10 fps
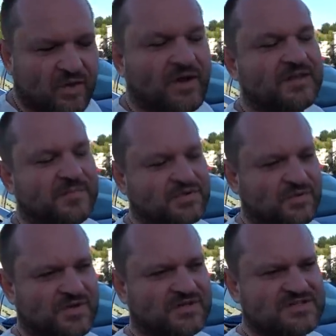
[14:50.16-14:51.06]
ой, на
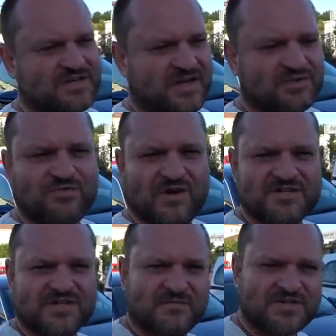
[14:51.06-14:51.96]
подъемник, на эстакаду два
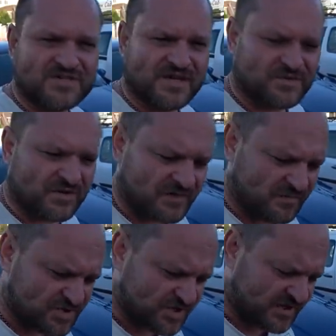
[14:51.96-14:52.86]
раза, либо снять ее,
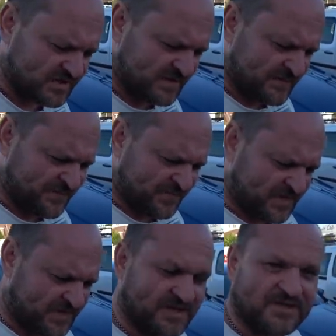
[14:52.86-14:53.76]
либо же
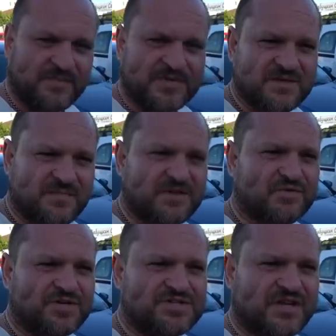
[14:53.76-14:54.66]
где-то прицепить,
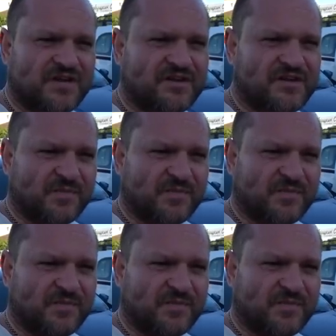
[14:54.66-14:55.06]
но у нас ни хрена не